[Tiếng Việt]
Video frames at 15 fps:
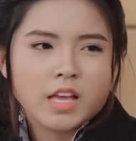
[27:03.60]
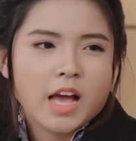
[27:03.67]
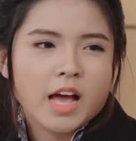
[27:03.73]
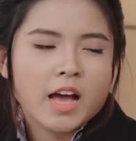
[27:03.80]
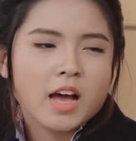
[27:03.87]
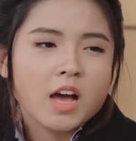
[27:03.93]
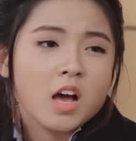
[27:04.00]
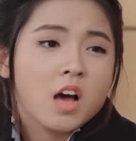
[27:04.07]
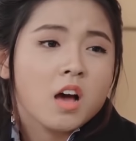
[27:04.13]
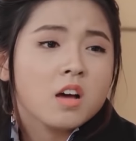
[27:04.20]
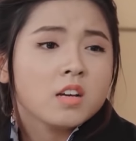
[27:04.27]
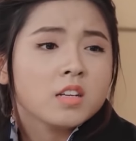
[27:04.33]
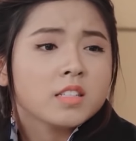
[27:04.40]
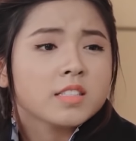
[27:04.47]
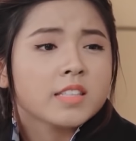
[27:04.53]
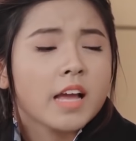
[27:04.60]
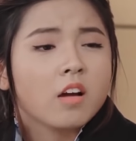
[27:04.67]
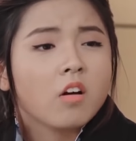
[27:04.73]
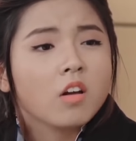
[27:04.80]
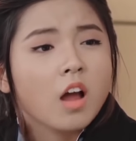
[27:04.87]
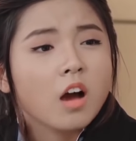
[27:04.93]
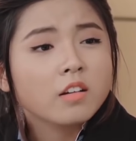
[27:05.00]
dạ
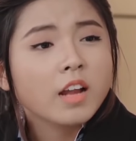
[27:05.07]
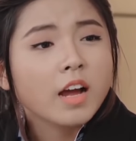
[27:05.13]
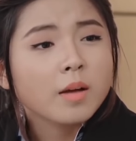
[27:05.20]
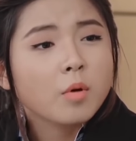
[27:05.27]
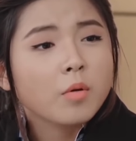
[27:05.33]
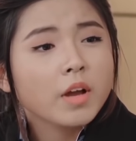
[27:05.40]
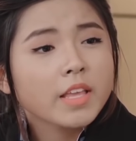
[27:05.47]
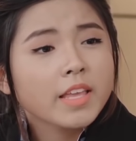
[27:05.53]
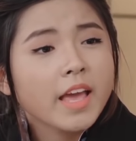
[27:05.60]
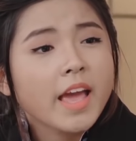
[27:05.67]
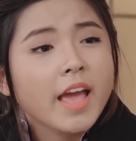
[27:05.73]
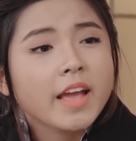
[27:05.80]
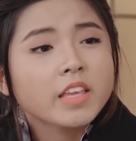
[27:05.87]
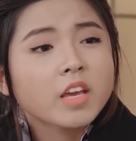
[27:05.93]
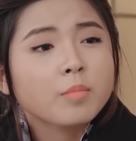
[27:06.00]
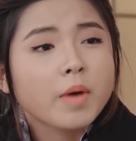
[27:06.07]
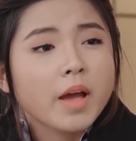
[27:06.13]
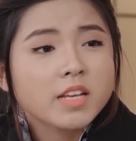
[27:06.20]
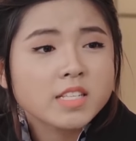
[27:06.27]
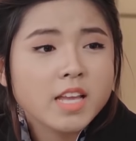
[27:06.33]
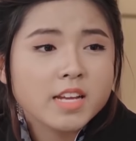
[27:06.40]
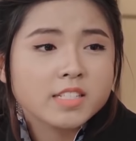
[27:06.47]
tại con lỡ đặt một cái nhà hàng nhật
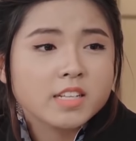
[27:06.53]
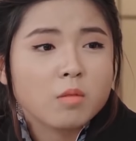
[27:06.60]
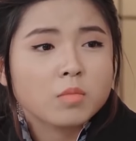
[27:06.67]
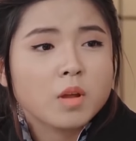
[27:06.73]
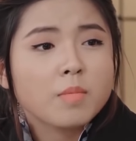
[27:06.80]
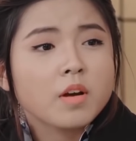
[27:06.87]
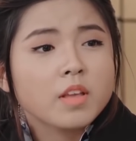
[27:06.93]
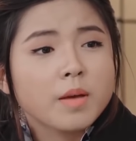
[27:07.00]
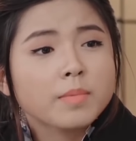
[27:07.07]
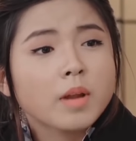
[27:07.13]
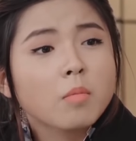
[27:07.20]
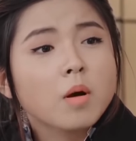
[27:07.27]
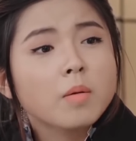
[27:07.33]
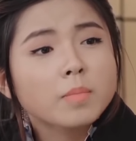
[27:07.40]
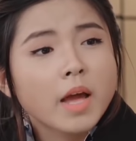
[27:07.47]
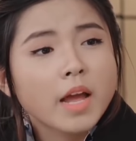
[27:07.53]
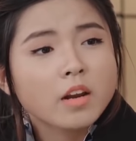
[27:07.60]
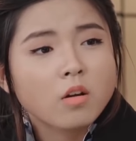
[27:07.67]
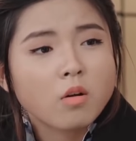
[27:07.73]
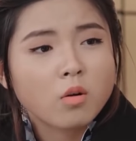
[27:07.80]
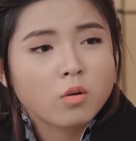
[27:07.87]
bản sang trọng để mời giám đốc hôm nay